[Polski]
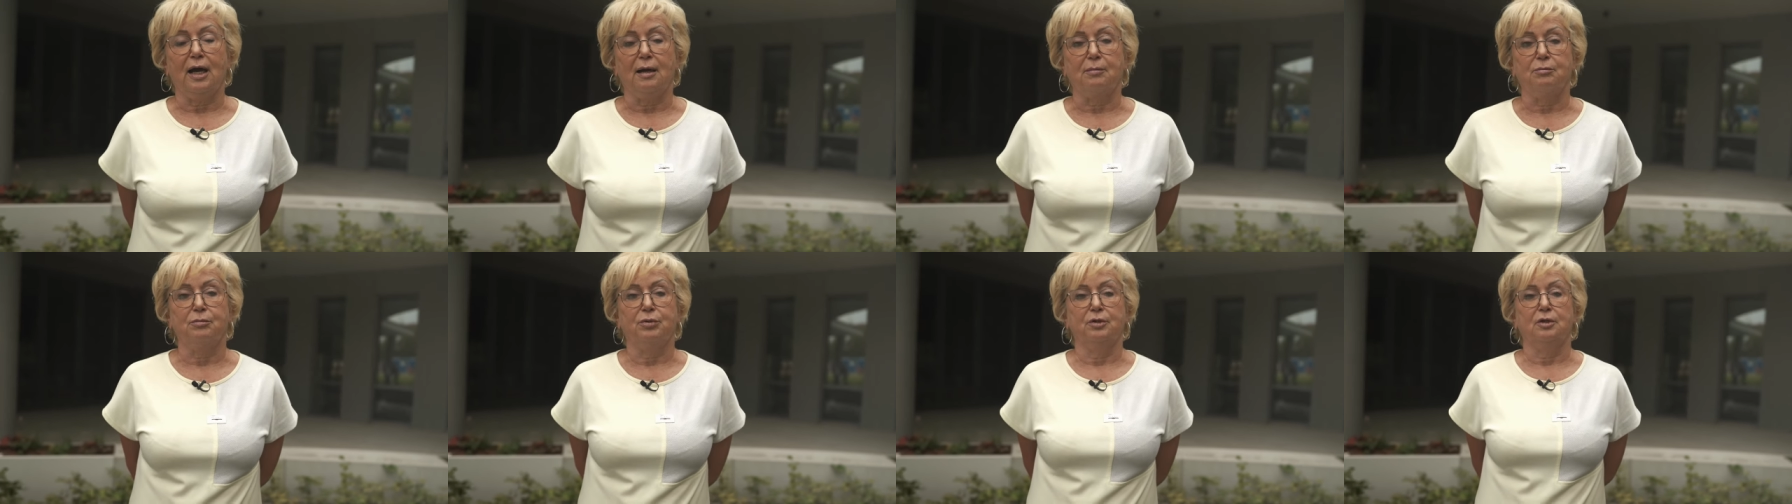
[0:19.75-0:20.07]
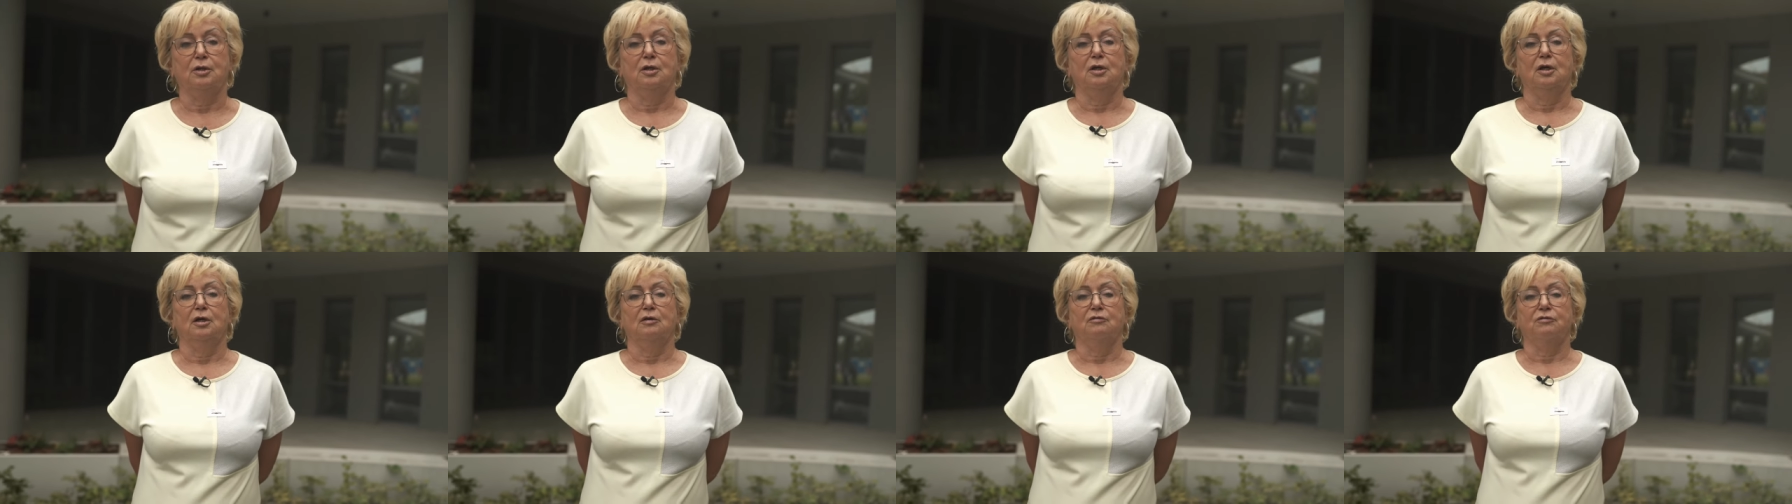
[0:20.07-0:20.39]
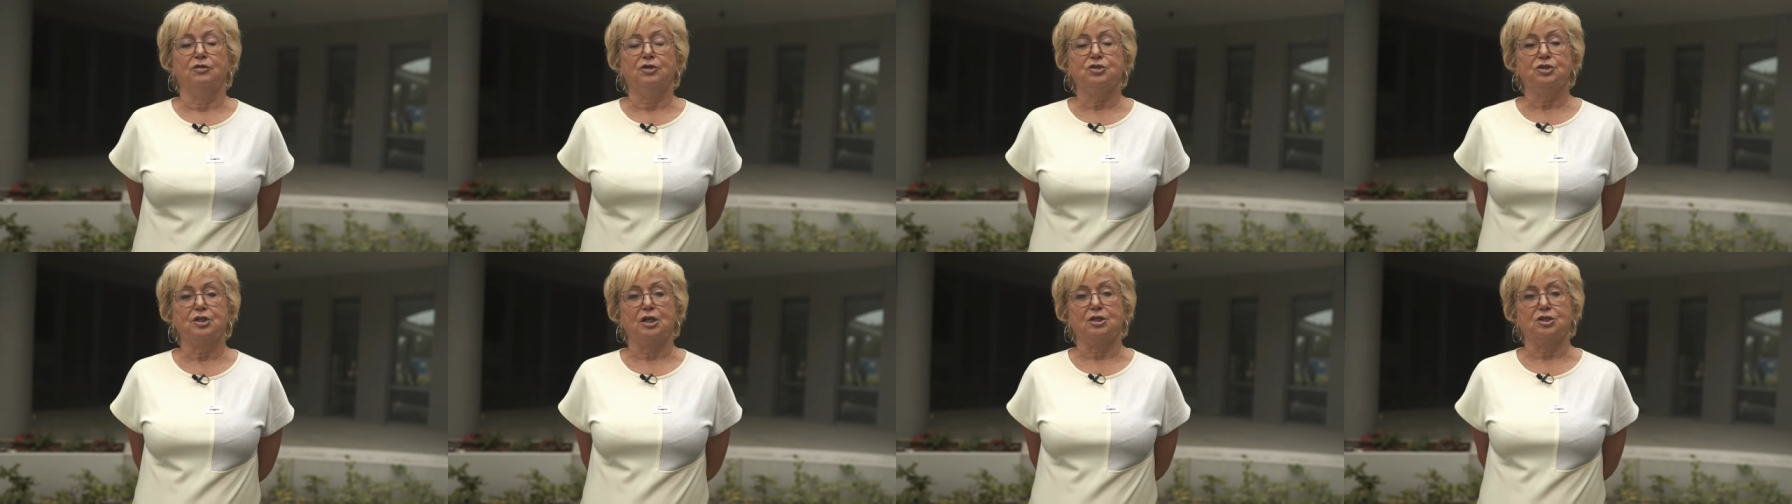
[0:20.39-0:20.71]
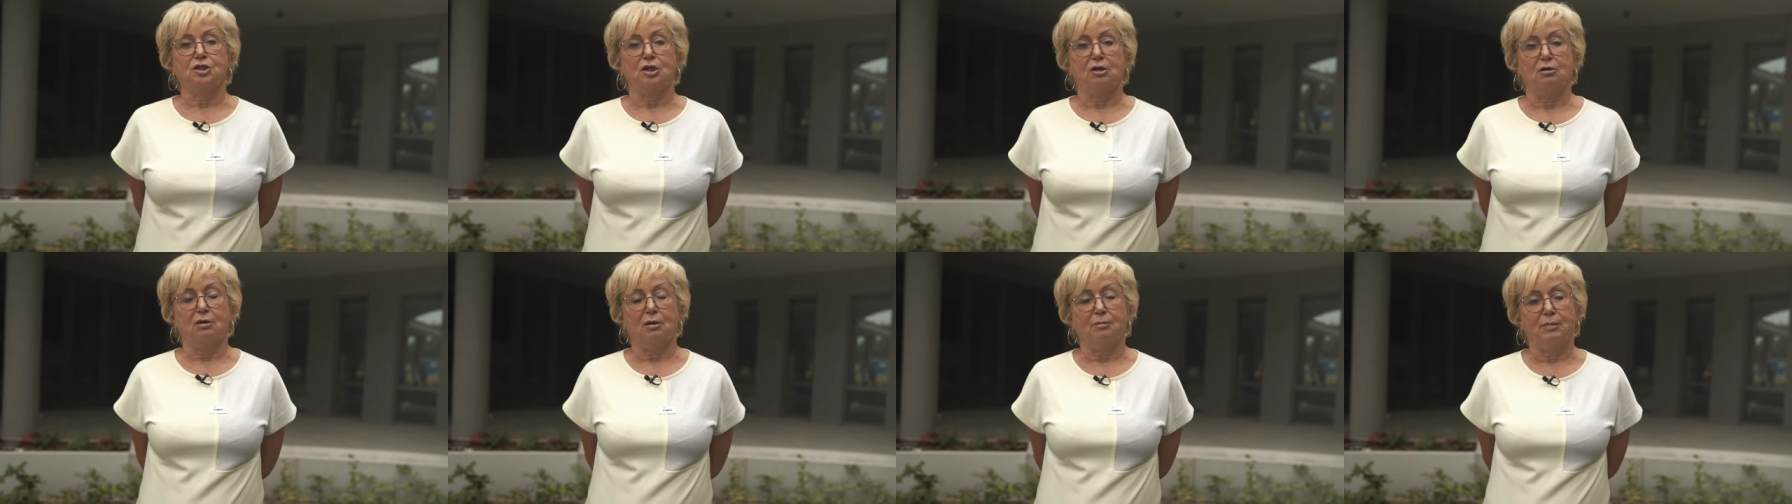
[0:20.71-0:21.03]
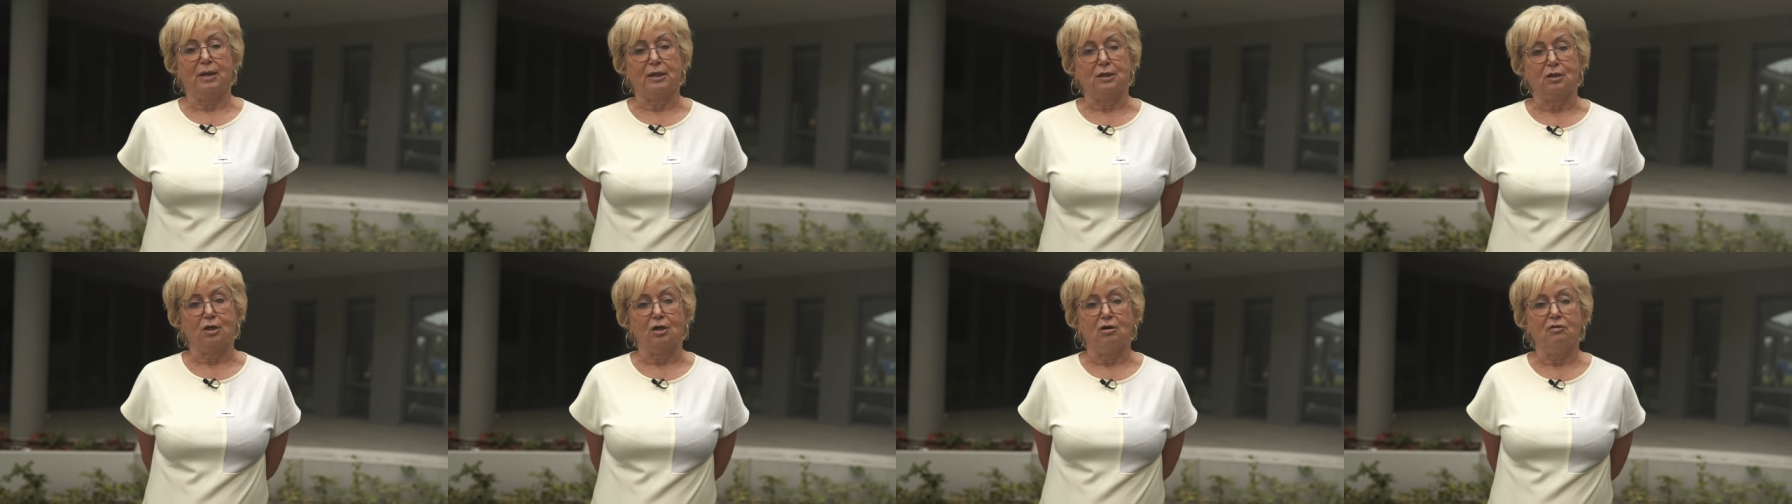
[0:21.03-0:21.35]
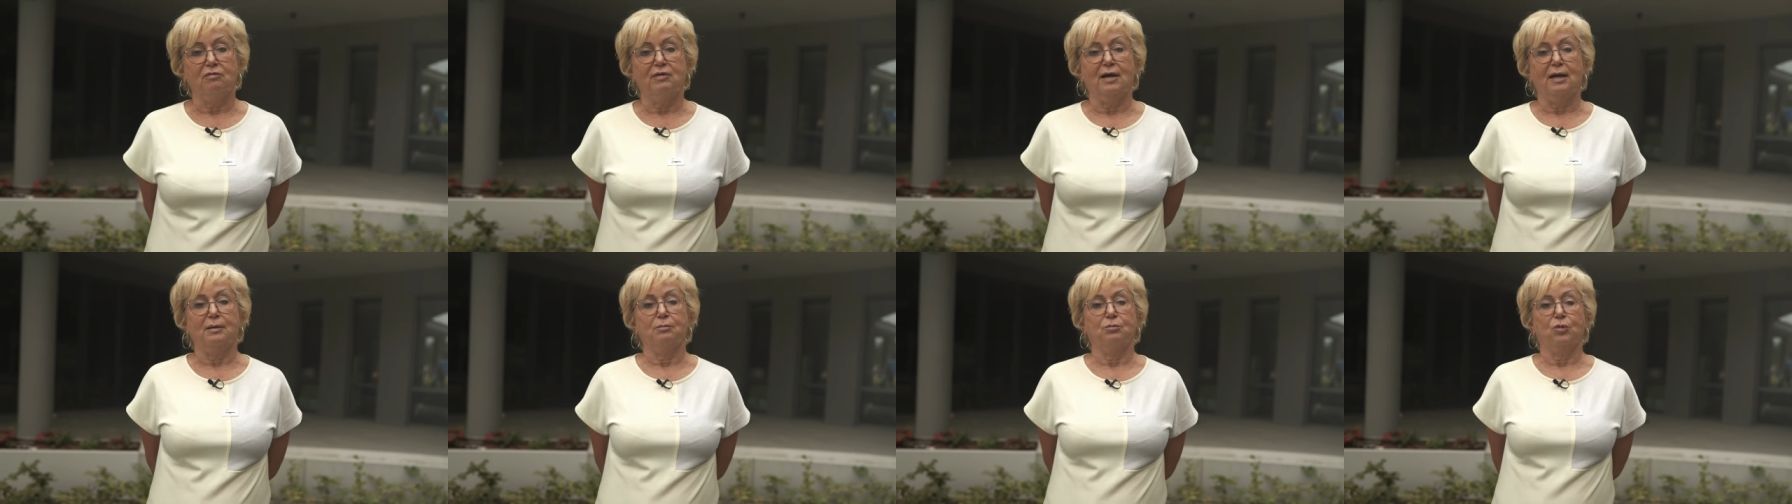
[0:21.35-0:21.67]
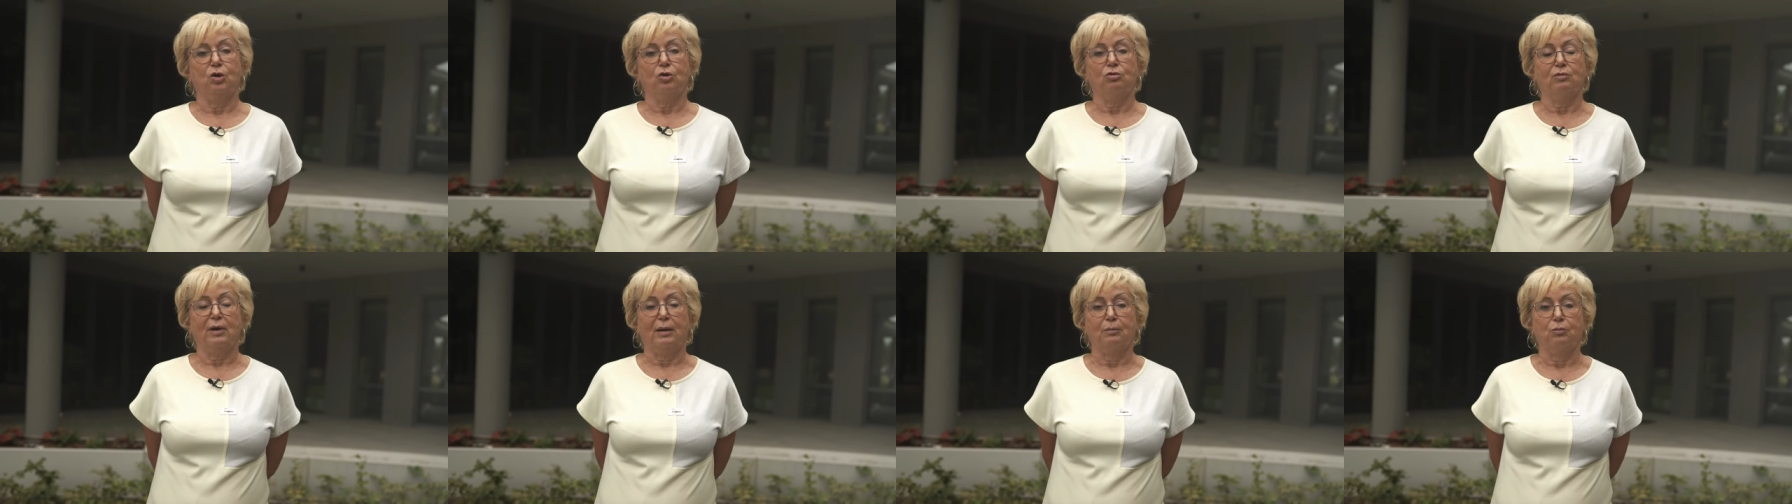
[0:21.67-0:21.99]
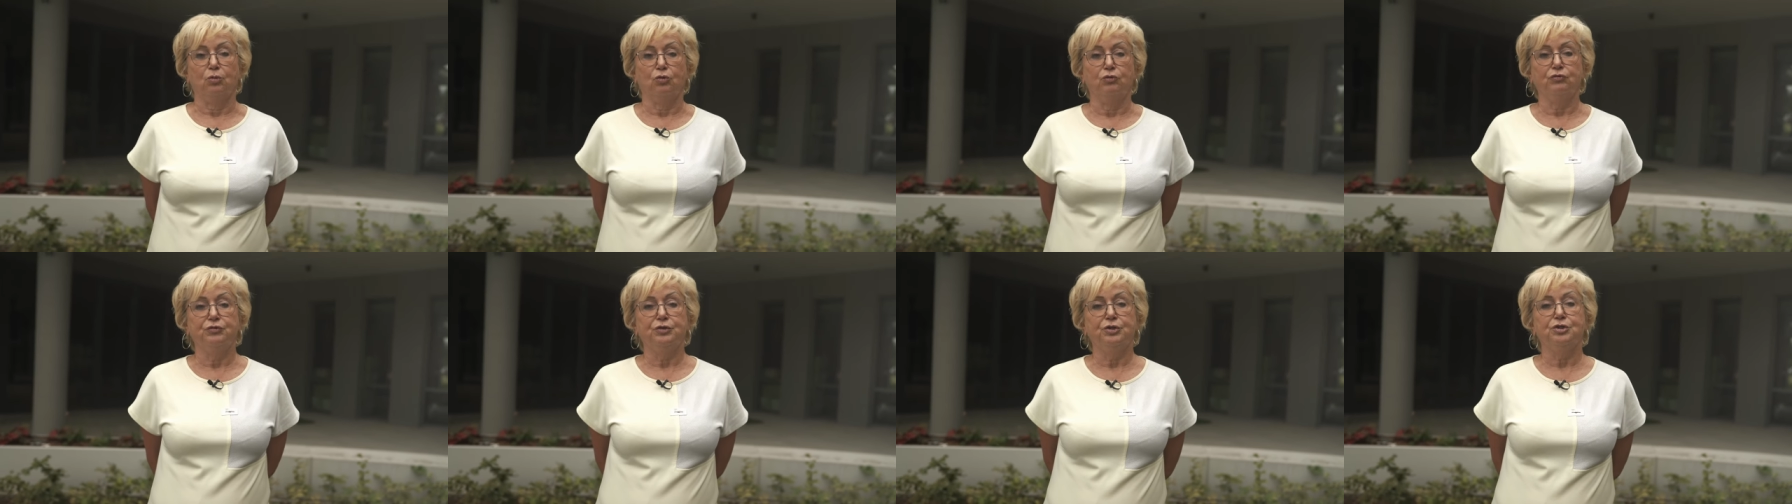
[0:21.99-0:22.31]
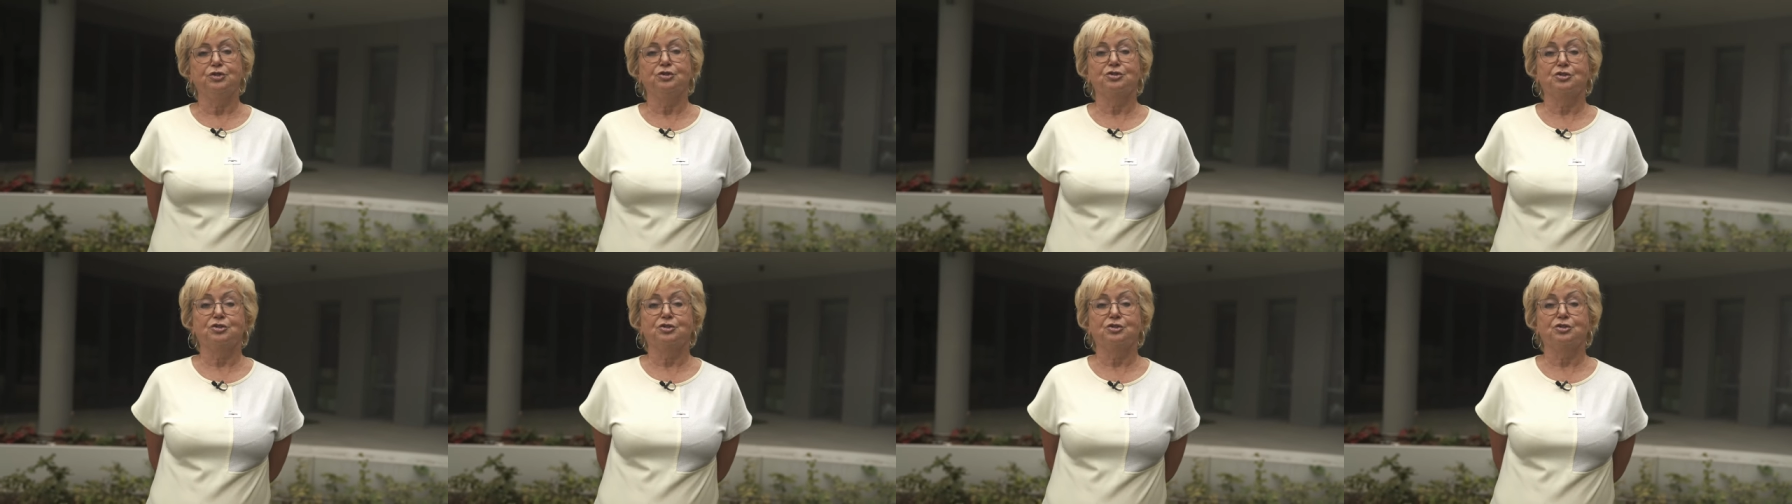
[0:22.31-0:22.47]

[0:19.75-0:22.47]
aby Wyższa Szkoła Bankowa mogła mówić,